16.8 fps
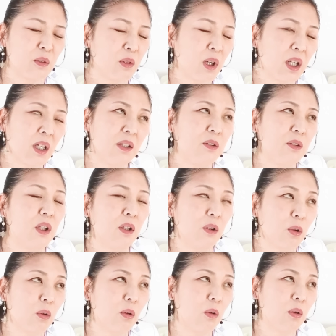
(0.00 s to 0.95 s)
わかる
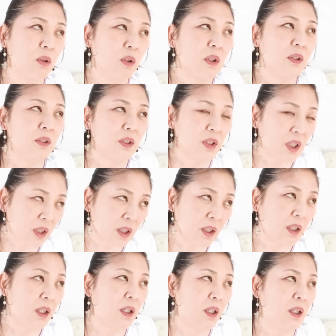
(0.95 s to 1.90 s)
けど、
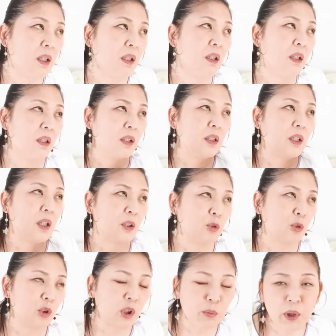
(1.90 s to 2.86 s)
じゃあ、
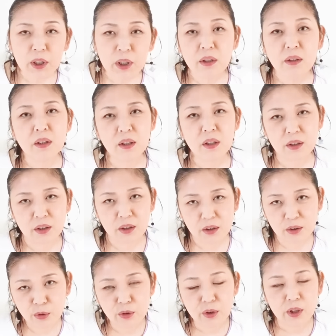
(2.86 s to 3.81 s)
あの、今現在
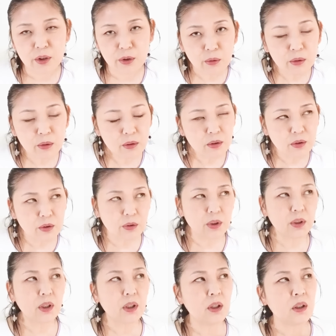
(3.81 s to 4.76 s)
しんどいでしょそ
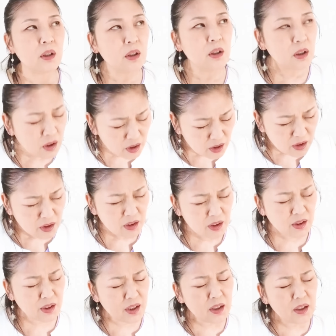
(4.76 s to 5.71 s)
して、
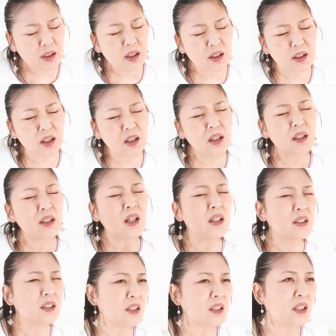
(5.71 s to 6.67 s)
素敵だな、
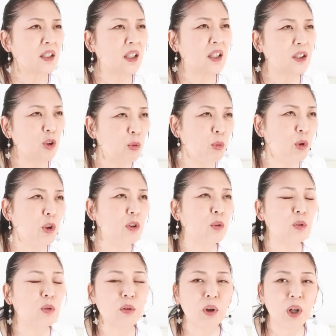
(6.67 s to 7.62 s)
感謝だなって思え
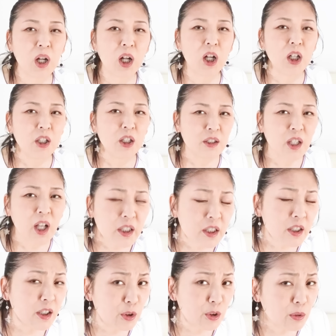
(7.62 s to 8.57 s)
ることがな
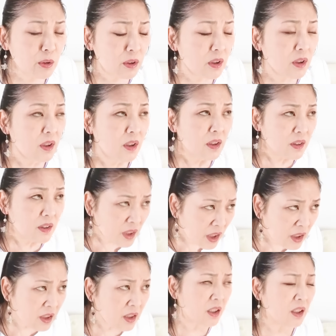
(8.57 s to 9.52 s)
いでしょ
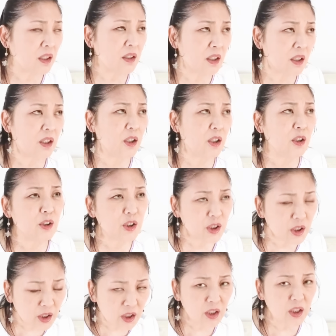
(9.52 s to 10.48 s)
ない中で、
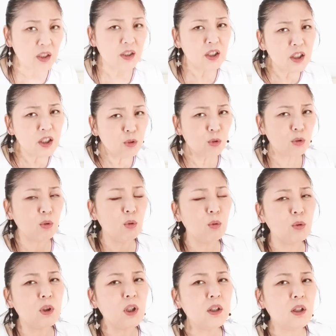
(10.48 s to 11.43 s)
じゃあ、いいこと
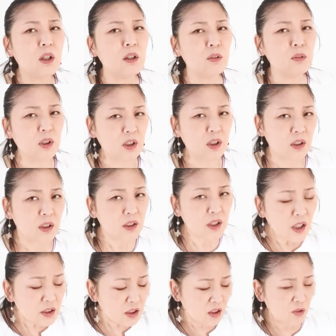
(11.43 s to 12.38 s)
起こらないのに、
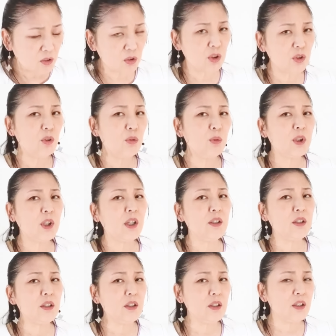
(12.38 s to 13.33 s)
感謝のしようも
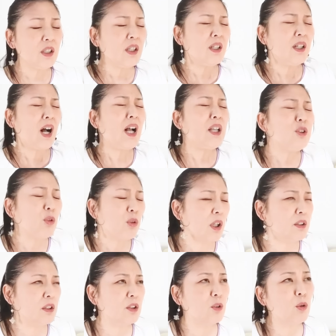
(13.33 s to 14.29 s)
ないし、愛を
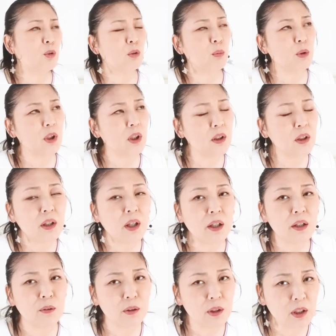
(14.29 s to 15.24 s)
感じることもでき
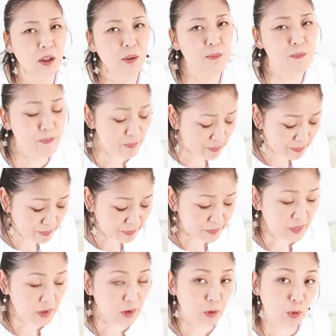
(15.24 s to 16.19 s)
ないのに、
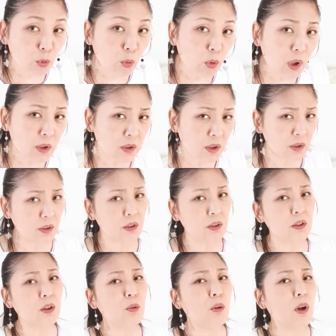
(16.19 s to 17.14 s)
どうやって
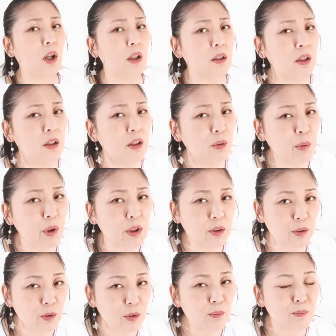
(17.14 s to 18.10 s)
人生を変えていきま
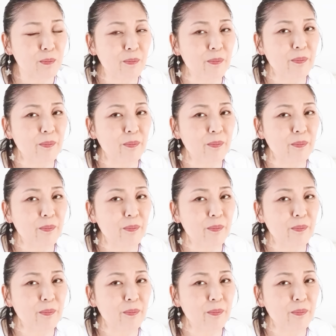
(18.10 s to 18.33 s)
す